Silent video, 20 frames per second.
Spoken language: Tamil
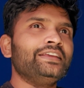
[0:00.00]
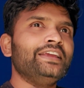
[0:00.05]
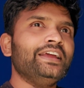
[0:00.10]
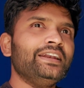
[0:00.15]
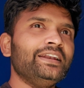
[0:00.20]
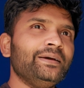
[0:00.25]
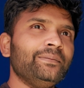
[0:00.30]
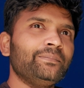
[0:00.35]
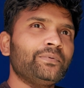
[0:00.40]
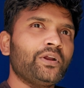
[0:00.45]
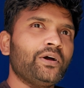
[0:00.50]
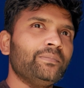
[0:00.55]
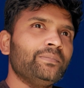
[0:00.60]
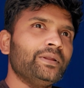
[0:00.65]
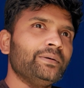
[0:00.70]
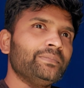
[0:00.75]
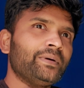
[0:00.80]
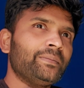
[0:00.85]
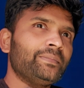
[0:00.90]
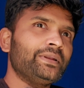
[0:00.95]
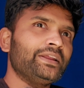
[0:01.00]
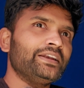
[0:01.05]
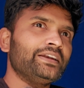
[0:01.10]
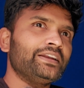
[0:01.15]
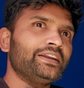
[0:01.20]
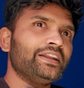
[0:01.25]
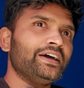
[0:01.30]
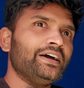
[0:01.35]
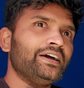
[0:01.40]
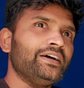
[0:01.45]
என்ன ப்ராப்ளம்
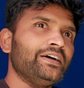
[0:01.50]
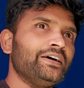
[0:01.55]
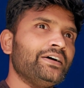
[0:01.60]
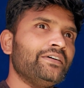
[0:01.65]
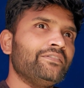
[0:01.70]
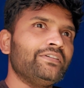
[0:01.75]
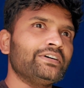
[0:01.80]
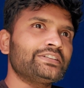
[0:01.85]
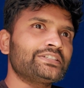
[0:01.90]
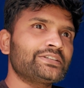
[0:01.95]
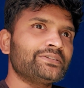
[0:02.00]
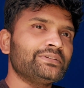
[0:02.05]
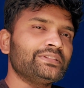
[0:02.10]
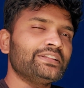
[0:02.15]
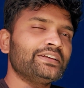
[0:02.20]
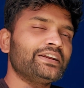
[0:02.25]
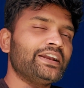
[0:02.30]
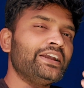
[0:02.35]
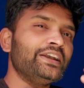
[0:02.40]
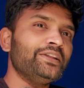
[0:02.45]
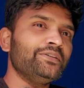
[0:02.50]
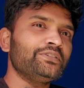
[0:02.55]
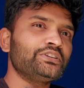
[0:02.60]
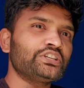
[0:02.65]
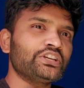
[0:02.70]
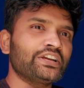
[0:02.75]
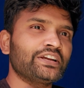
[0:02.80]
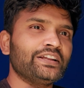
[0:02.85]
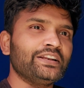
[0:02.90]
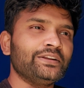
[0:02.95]
அப்படின்ட்டுனா ஃபஸ்ட்டு வந்து ரெண்டு
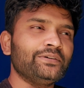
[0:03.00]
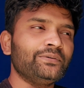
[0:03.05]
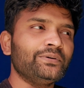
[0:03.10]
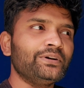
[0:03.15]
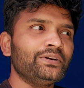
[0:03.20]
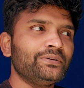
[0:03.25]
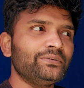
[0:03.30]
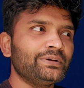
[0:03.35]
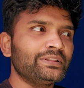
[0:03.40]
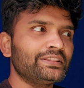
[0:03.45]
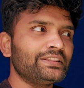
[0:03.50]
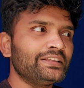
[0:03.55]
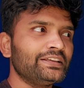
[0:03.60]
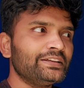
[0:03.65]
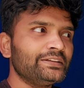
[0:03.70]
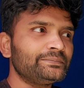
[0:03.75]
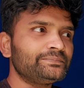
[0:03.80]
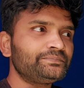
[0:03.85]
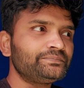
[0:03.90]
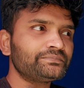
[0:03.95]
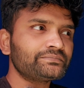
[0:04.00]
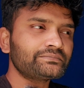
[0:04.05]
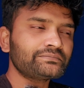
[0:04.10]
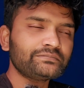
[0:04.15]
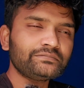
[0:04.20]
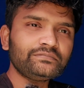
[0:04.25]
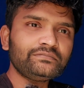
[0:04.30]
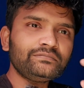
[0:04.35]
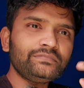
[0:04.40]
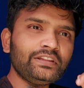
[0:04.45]
விஷயங்கள் ஒன்று வந்து
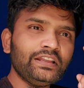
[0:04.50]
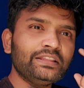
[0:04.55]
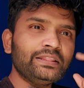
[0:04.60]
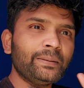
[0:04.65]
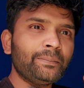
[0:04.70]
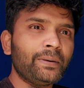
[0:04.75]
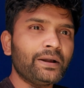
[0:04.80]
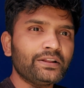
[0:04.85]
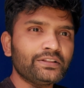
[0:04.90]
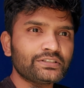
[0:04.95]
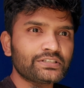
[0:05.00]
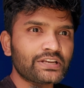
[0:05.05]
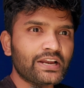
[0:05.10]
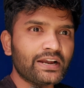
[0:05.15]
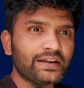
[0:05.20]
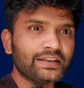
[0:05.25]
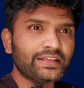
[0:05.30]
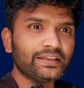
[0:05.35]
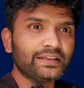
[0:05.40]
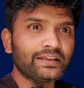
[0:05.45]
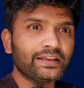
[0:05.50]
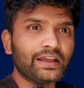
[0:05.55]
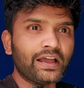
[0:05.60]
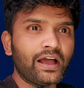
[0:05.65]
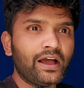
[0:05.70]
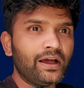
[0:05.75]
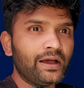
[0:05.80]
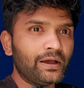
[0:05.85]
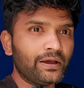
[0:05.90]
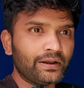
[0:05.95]
இந்த படம் ஸ்டார்டிங்
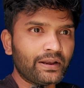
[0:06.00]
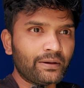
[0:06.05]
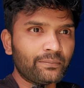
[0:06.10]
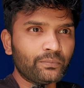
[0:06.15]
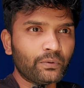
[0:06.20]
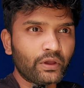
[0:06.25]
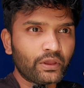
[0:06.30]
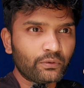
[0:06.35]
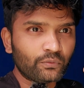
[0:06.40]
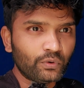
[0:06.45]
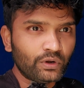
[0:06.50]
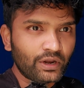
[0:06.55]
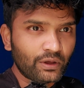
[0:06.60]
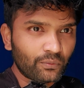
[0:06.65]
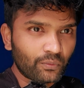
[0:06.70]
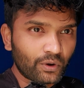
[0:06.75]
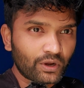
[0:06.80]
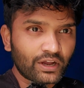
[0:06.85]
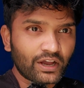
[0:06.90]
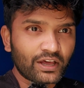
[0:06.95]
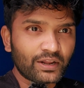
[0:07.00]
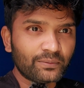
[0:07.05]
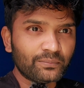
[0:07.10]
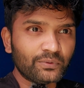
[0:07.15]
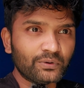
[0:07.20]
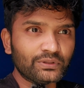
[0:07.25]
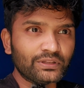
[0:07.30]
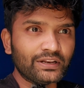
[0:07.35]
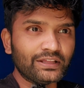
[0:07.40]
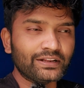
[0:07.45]
நான் போய் உள்ளே
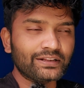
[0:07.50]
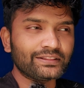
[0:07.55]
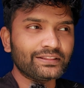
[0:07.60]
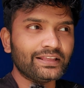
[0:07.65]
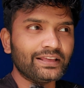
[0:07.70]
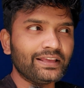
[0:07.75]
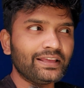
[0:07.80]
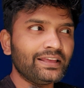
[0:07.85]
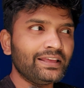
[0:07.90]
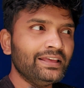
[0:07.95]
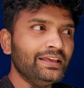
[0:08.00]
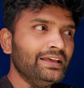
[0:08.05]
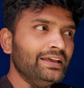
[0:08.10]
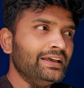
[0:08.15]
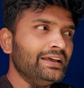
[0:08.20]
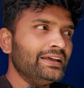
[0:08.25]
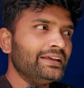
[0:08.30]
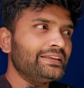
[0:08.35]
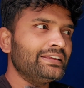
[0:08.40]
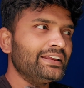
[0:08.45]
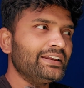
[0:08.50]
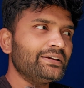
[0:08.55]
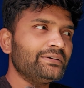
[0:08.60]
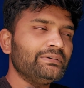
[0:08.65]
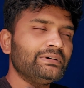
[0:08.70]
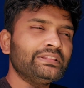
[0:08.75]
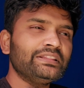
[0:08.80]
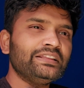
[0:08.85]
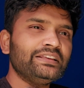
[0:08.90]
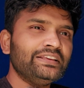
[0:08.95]
உட்காரும் போதுலேருந்தே
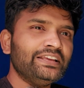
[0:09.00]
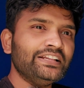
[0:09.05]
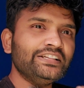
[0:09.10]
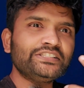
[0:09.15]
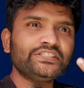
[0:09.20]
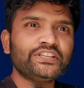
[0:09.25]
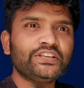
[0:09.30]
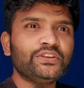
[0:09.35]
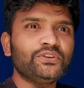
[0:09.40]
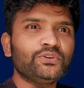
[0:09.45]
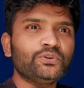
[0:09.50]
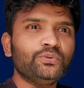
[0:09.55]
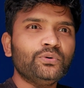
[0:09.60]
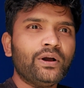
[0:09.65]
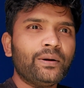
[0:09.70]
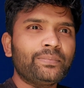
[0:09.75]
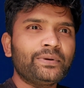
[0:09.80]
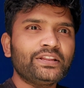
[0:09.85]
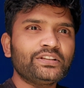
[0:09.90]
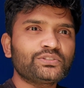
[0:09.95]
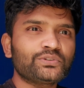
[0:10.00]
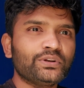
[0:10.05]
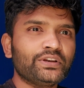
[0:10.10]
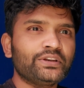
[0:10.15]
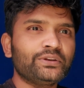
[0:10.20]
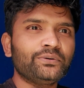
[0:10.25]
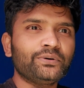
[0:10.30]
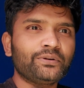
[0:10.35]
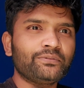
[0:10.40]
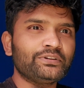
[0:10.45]
எனக்கு வந்து எல்சியூ அப்படின்னு
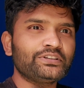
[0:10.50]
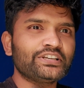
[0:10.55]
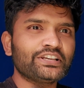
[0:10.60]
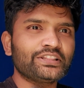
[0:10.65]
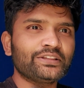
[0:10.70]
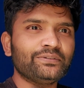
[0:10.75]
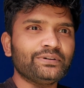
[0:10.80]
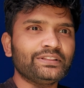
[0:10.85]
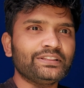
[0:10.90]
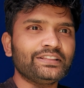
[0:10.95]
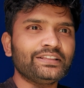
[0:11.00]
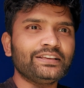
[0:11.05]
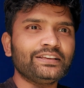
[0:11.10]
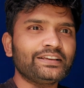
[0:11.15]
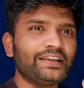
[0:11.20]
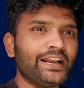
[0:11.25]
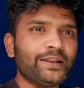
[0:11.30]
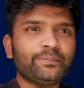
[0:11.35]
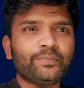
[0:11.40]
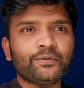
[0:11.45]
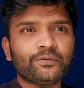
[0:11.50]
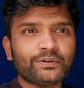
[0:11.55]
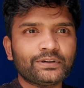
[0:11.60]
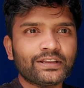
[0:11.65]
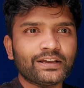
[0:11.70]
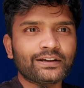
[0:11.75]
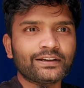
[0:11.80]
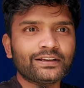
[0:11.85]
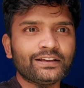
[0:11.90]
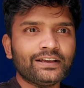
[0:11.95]
சொல்லிட்டு ஒரு விஷயத்தை வந்து கிளப்பி
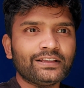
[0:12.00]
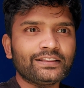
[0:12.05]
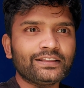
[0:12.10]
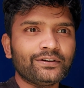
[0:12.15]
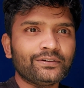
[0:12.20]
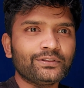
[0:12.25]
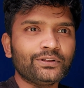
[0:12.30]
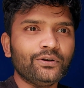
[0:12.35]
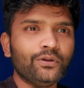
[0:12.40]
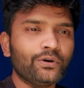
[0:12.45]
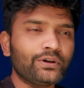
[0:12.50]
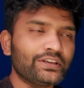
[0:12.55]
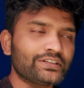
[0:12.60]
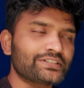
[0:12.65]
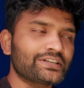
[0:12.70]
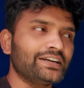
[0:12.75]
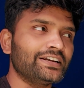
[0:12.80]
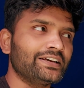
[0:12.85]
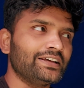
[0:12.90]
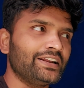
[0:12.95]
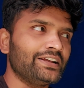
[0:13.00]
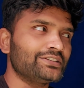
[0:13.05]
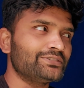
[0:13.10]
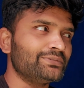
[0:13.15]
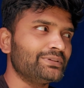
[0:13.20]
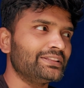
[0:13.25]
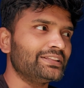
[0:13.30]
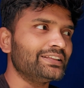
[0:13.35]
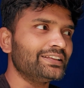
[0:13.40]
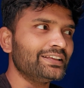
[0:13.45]
விட்டாங்க அதாவது லோகேஷ்
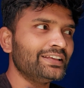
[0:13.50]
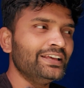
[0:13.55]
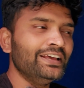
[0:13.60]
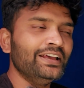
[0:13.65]
கனகராஜ் வந்து